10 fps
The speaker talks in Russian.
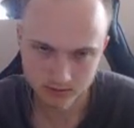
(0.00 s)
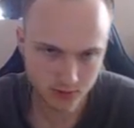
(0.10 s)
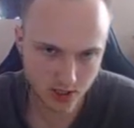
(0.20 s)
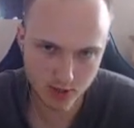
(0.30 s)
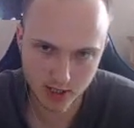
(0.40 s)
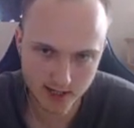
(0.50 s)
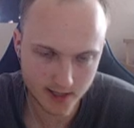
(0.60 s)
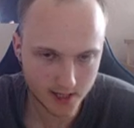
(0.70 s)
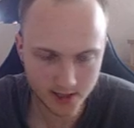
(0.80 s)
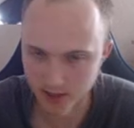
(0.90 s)

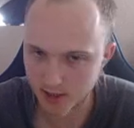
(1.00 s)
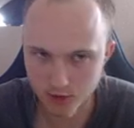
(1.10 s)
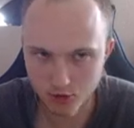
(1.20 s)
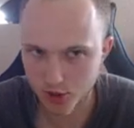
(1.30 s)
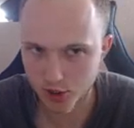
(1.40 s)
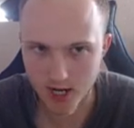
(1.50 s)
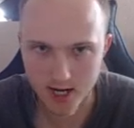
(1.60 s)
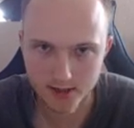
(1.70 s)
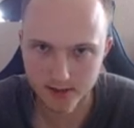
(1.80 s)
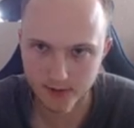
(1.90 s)
киберкотлетники, которые
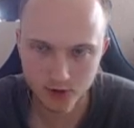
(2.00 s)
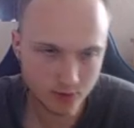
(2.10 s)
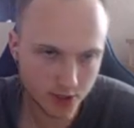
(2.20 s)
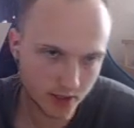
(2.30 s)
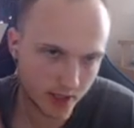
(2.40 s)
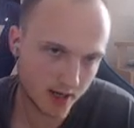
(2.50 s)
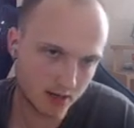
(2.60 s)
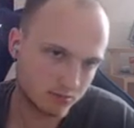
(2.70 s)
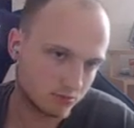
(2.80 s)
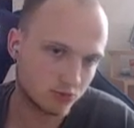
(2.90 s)
ждали этот
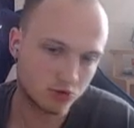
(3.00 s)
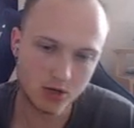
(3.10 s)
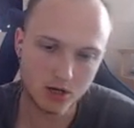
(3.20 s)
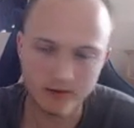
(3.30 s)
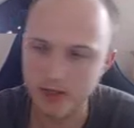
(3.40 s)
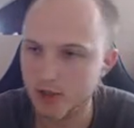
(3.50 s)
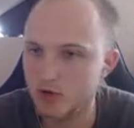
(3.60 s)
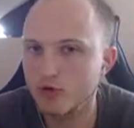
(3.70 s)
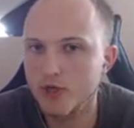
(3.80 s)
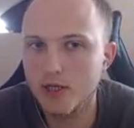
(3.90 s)
видеоматериал, то, как говорится,
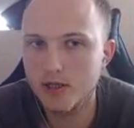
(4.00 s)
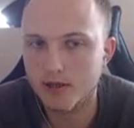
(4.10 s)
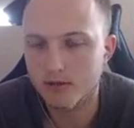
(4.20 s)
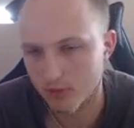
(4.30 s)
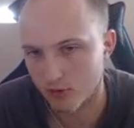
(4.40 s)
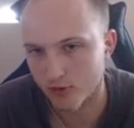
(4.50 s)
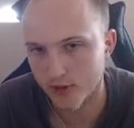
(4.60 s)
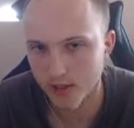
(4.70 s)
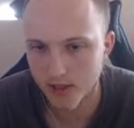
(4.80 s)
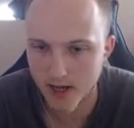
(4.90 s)
грузите,
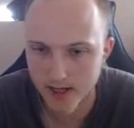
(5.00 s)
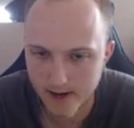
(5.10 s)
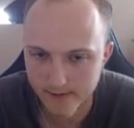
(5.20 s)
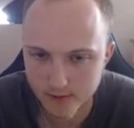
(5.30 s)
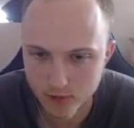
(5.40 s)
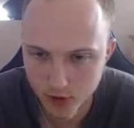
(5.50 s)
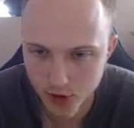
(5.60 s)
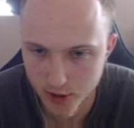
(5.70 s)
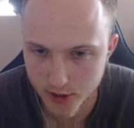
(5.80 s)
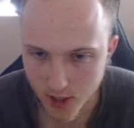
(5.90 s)
грузите, а я, в свою
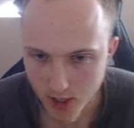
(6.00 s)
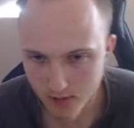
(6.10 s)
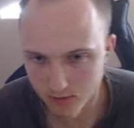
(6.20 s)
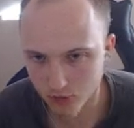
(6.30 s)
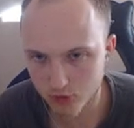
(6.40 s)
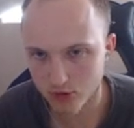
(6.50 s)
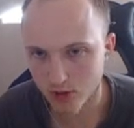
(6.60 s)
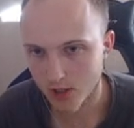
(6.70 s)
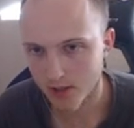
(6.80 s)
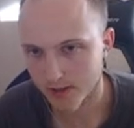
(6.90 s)
очередь, буду
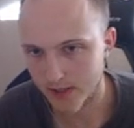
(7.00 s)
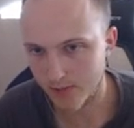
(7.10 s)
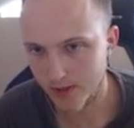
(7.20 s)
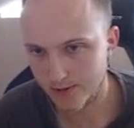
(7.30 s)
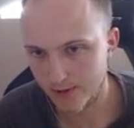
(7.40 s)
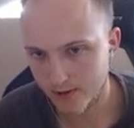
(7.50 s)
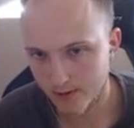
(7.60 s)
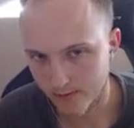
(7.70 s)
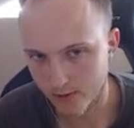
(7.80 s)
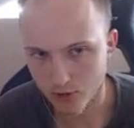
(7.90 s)
записывать
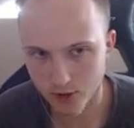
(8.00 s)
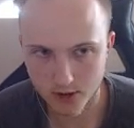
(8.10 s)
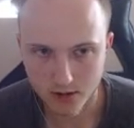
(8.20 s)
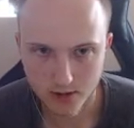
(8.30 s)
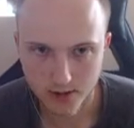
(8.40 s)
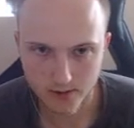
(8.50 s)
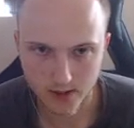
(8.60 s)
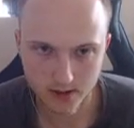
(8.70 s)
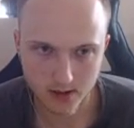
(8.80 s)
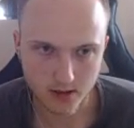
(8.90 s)
видосы,
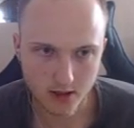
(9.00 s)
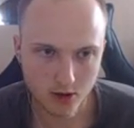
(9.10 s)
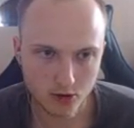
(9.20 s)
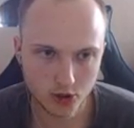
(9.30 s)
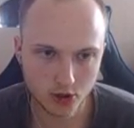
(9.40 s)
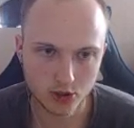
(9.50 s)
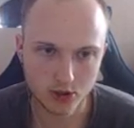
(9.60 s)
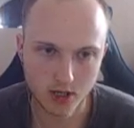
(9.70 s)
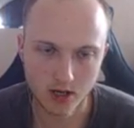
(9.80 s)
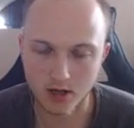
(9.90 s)
связанные, короче,
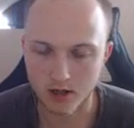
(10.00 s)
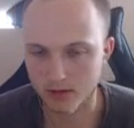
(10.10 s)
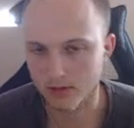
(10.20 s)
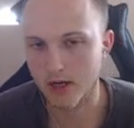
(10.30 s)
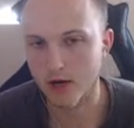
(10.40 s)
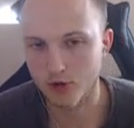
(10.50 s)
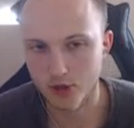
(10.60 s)
э, короче